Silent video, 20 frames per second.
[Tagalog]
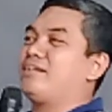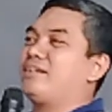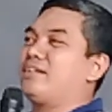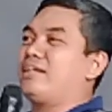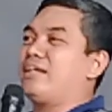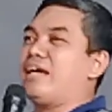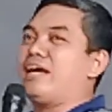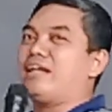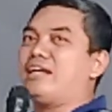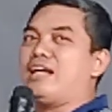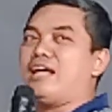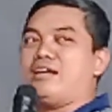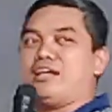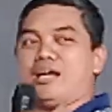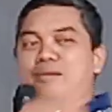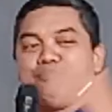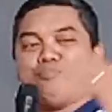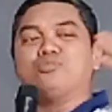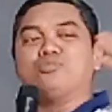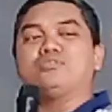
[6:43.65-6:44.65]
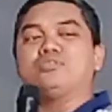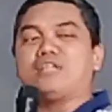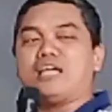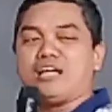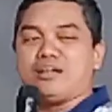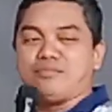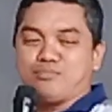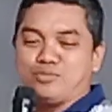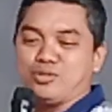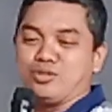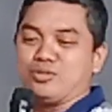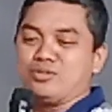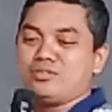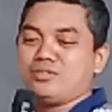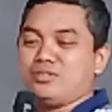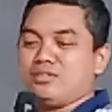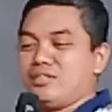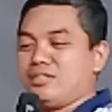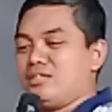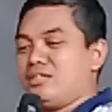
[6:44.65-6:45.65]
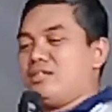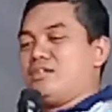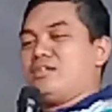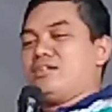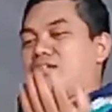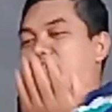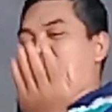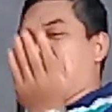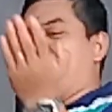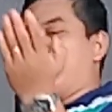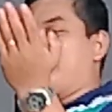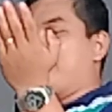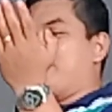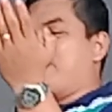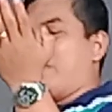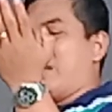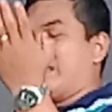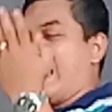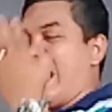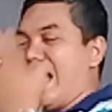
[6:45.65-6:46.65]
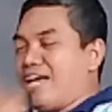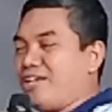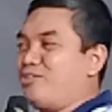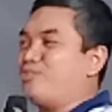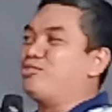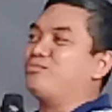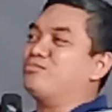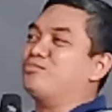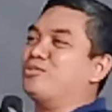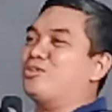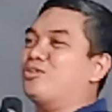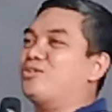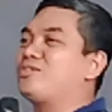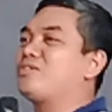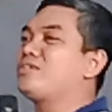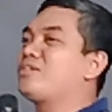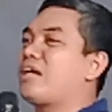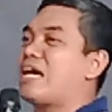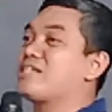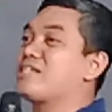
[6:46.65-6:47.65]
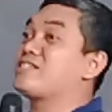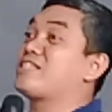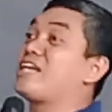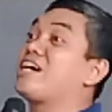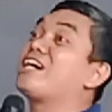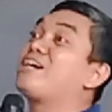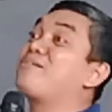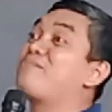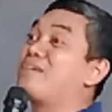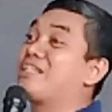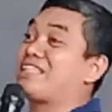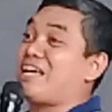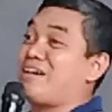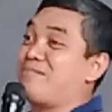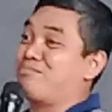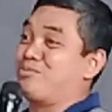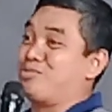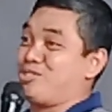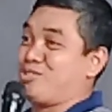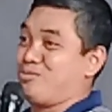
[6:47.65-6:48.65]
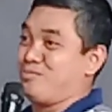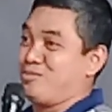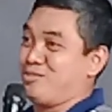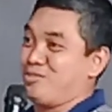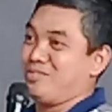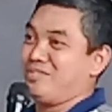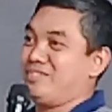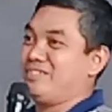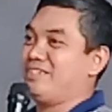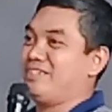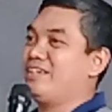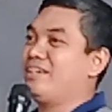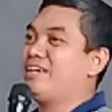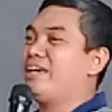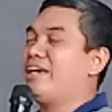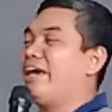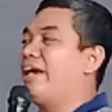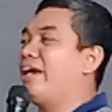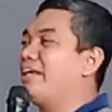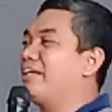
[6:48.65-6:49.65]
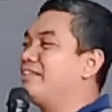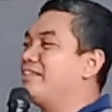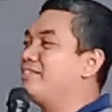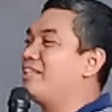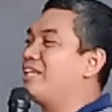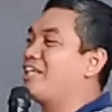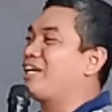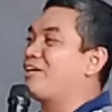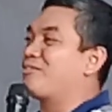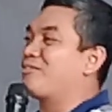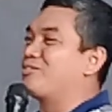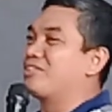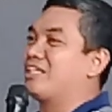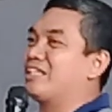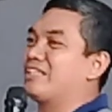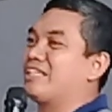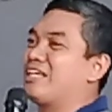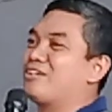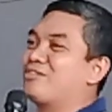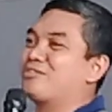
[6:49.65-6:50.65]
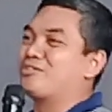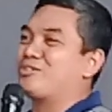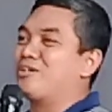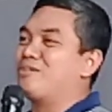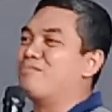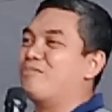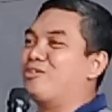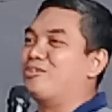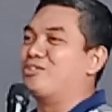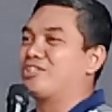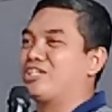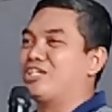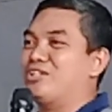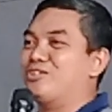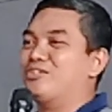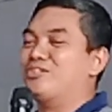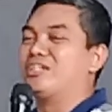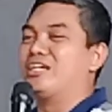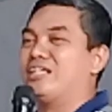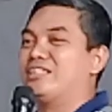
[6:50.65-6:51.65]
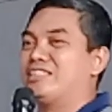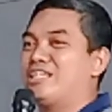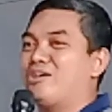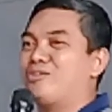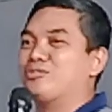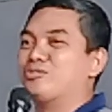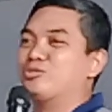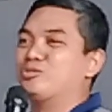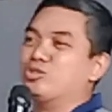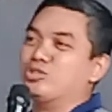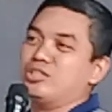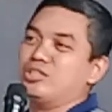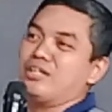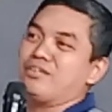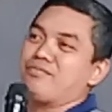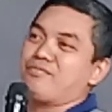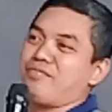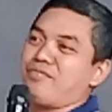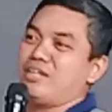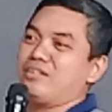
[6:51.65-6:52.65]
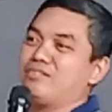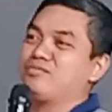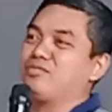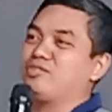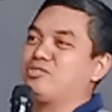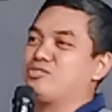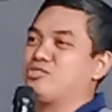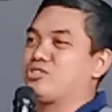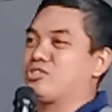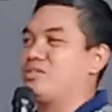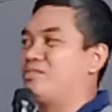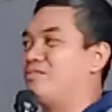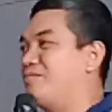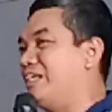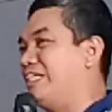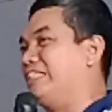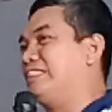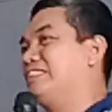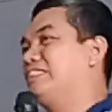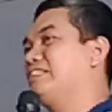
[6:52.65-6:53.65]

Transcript: nga na napundar mo ginpadayon mo hasta nga matapos mo. And di karon kita guro ang bawat Ginoo nga thou good and faithful servant